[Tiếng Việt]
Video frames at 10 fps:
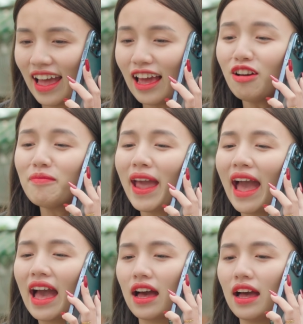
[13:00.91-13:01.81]
Alo mẹ
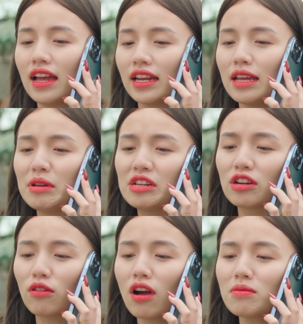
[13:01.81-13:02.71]
à Này mẹ
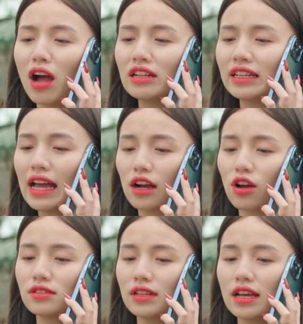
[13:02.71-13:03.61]
đừng nấu cơm con nhá
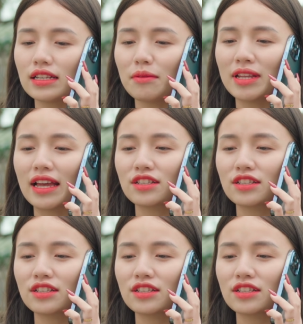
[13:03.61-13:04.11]
Con à, sang bên